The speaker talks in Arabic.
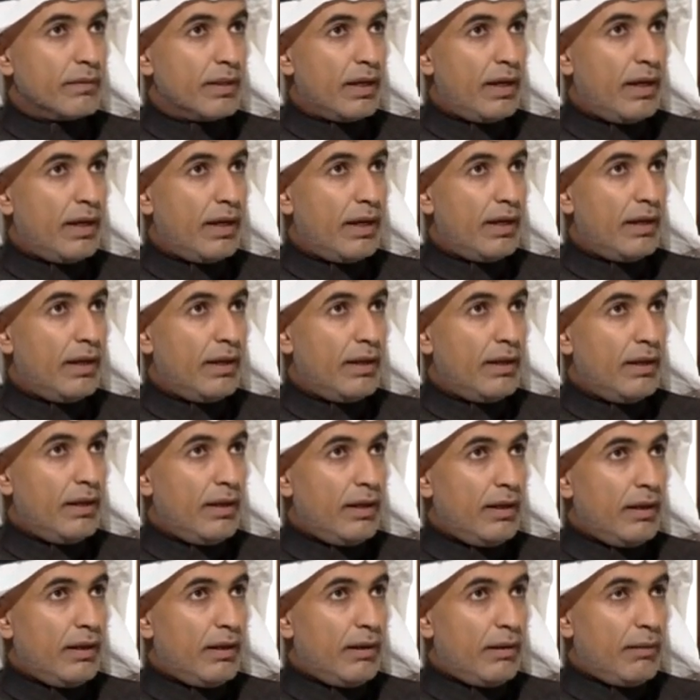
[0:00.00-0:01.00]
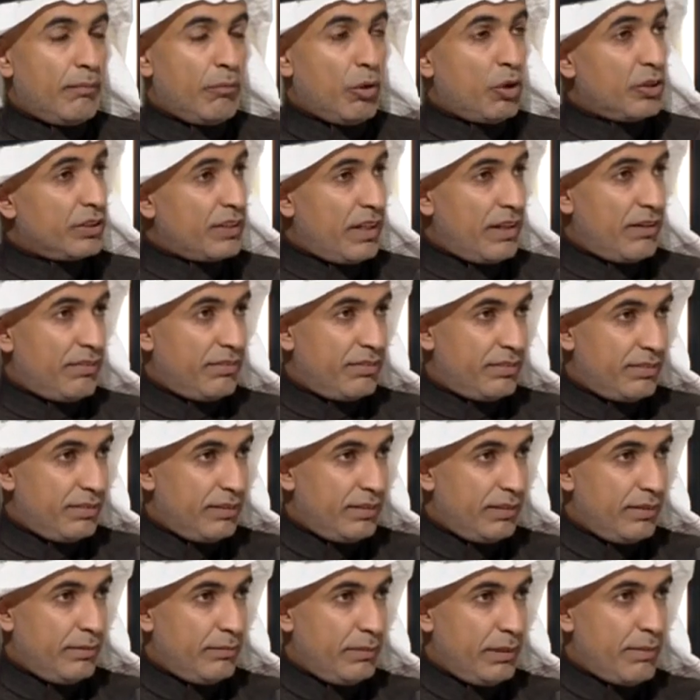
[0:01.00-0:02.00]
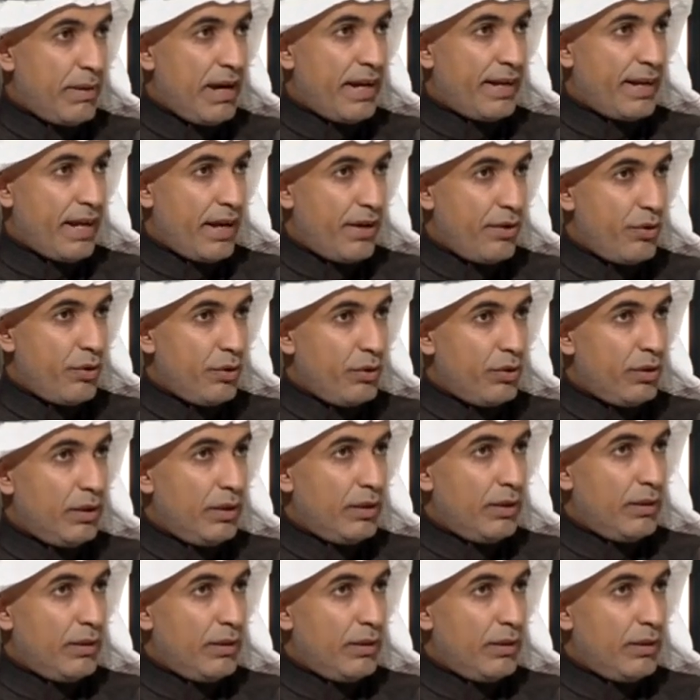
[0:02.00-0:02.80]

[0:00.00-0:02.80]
آه، آه، مختلف بمعنى انه